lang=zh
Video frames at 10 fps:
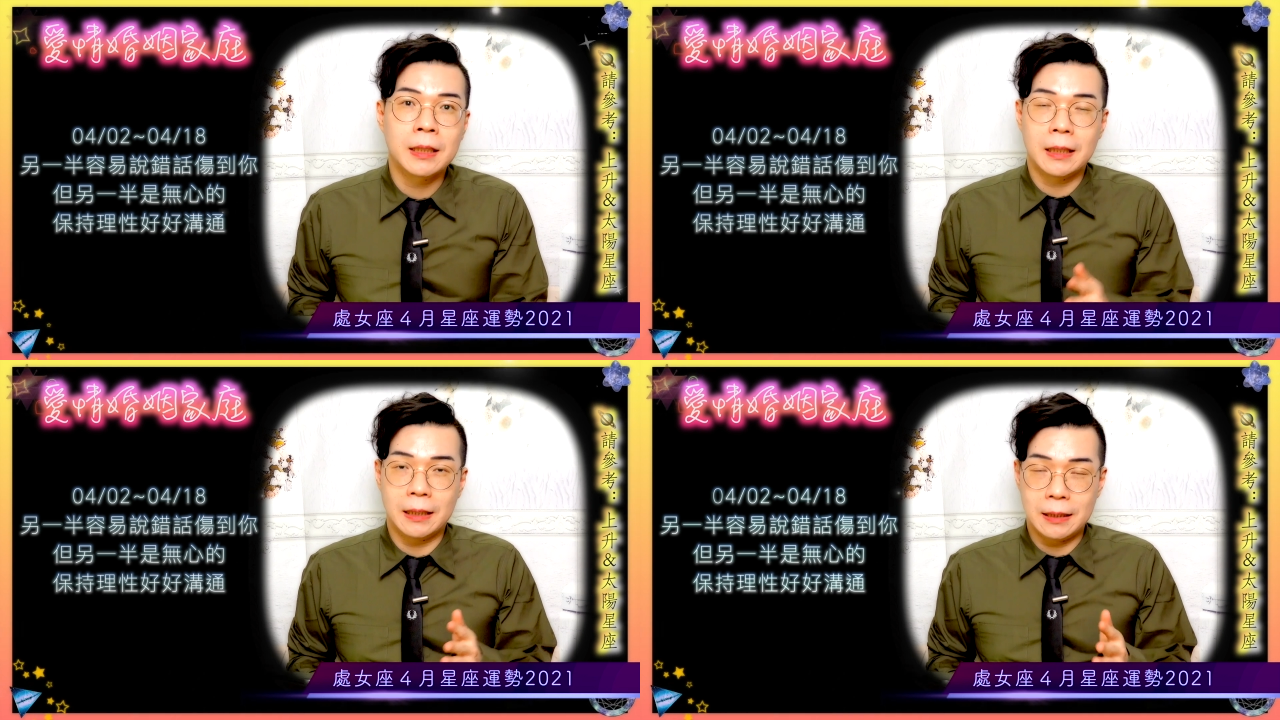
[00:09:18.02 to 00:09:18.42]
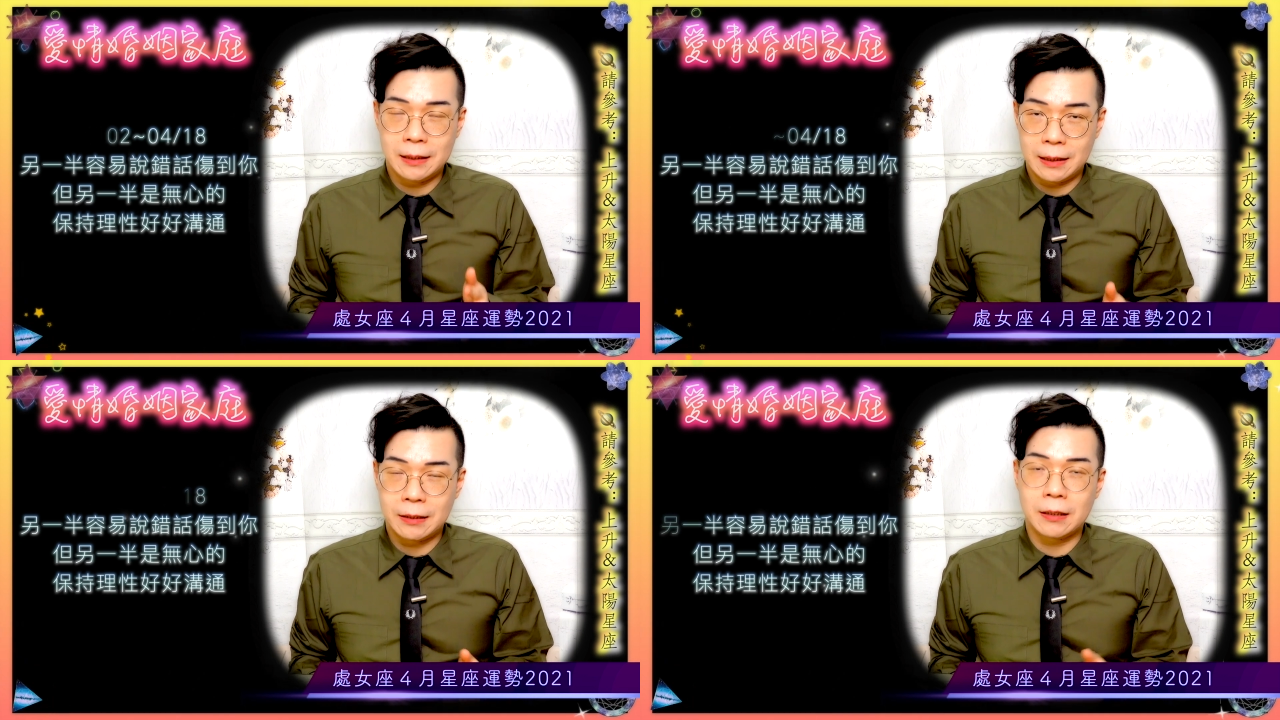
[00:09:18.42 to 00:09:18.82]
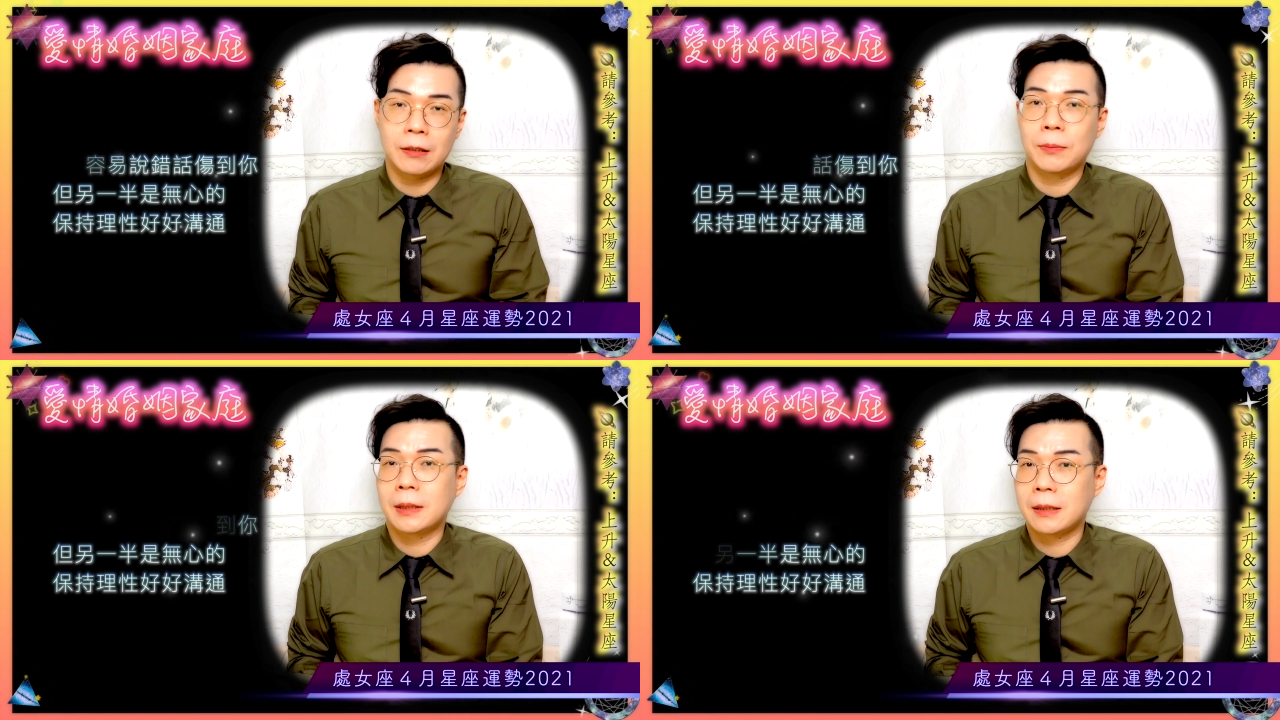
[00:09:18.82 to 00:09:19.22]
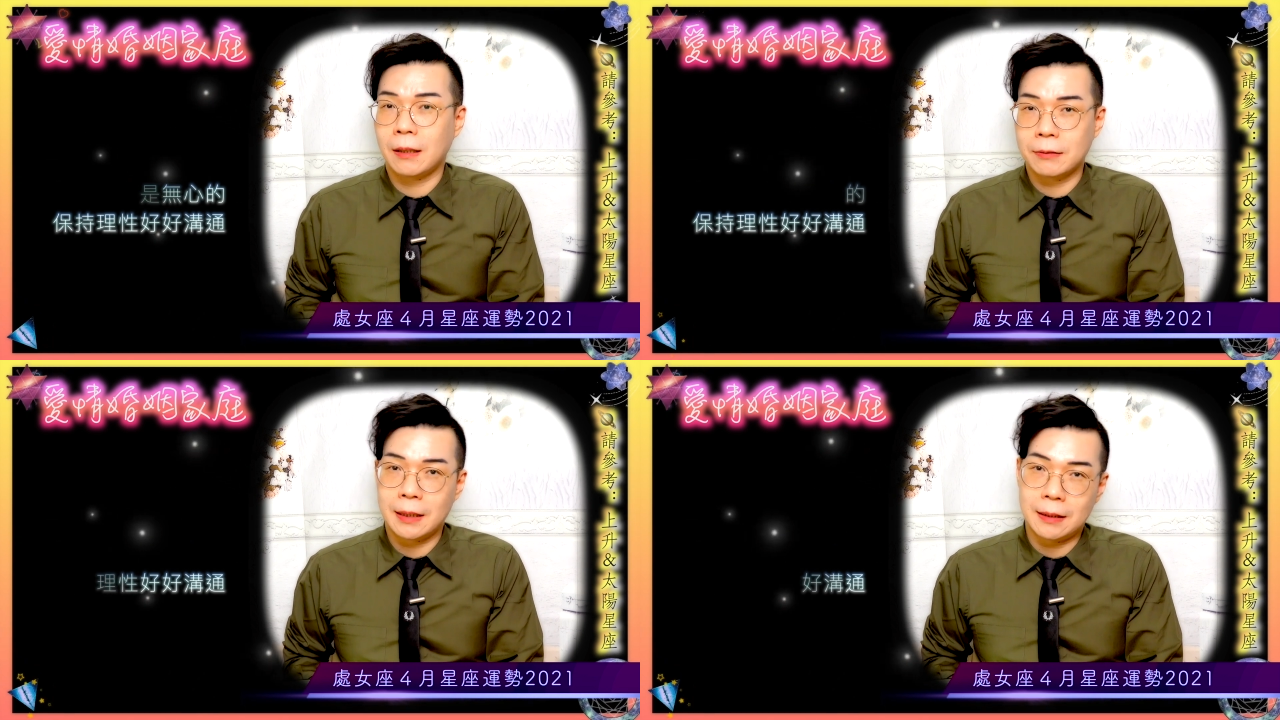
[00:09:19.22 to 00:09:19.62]
也能减少你们
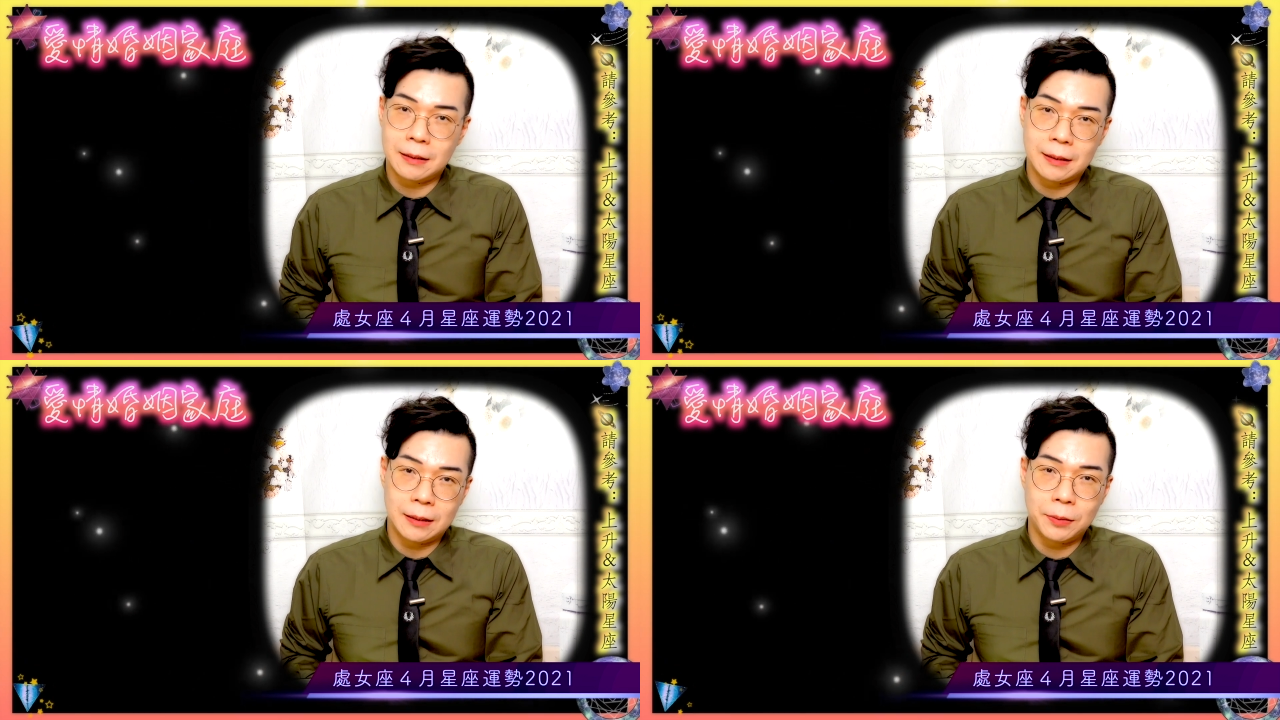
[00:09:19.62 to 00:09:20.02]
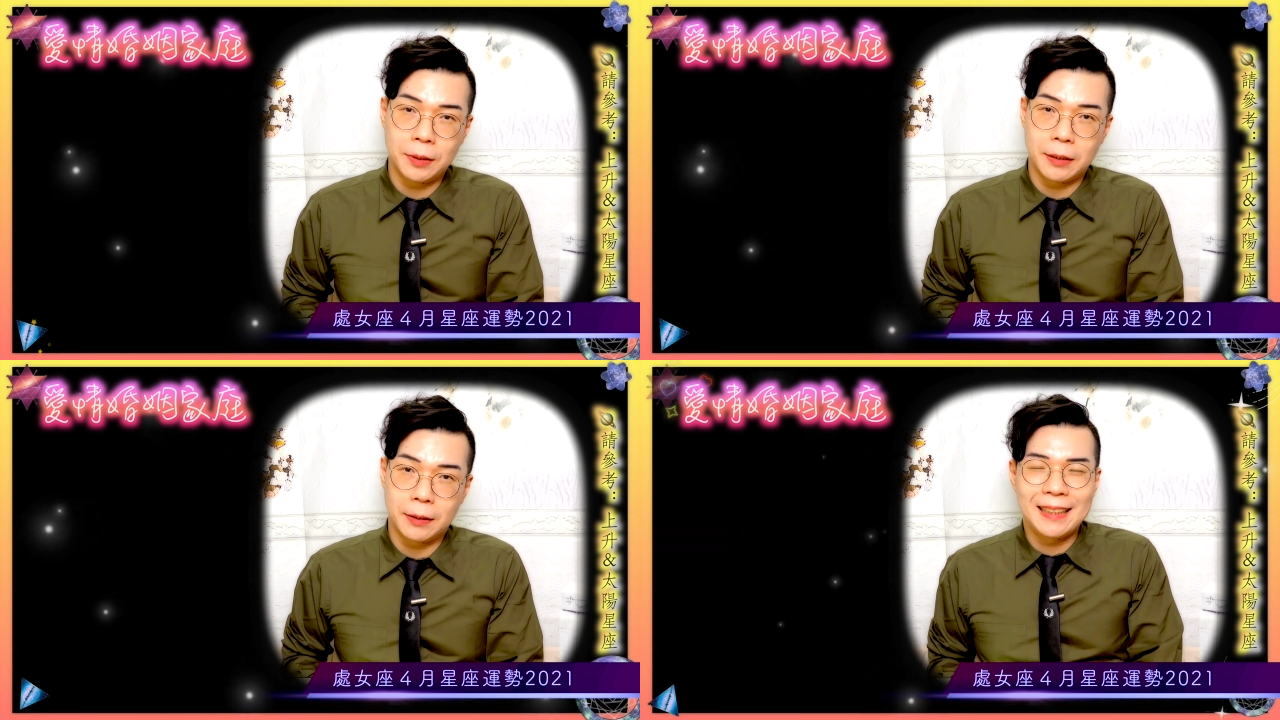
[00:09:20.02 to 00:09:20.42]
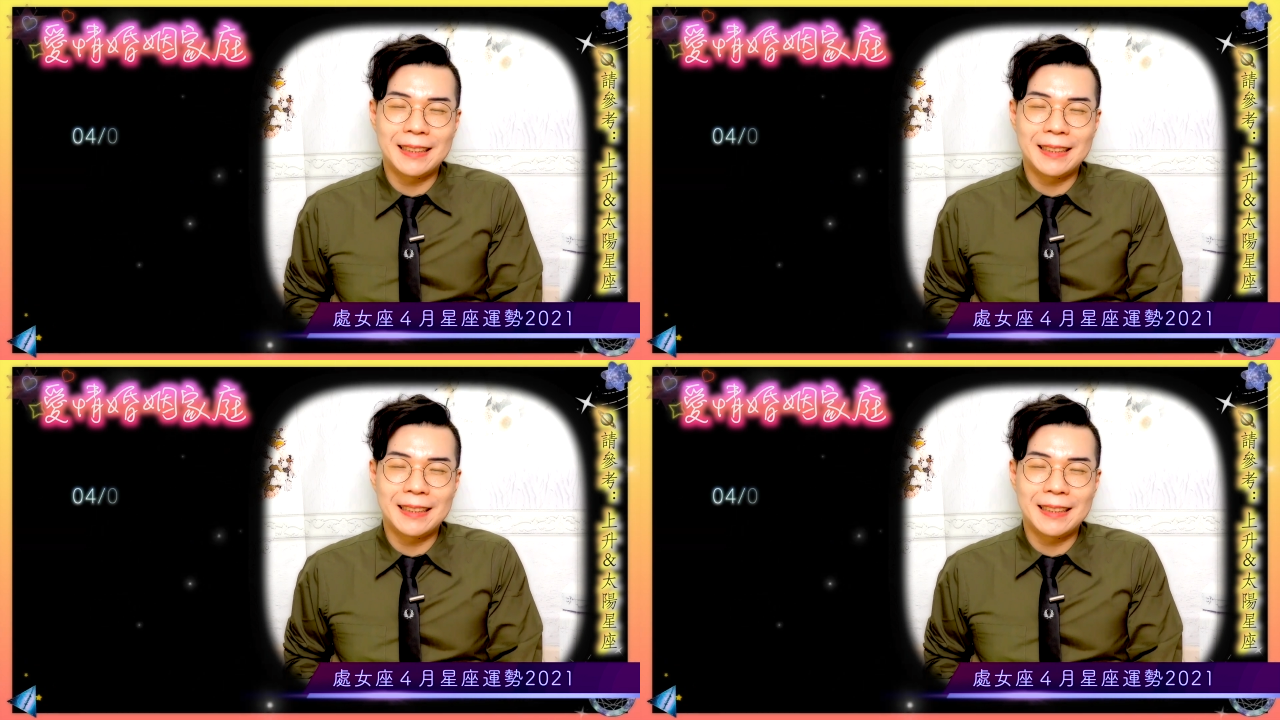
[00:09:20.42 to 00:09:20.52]
吵架的机会哦。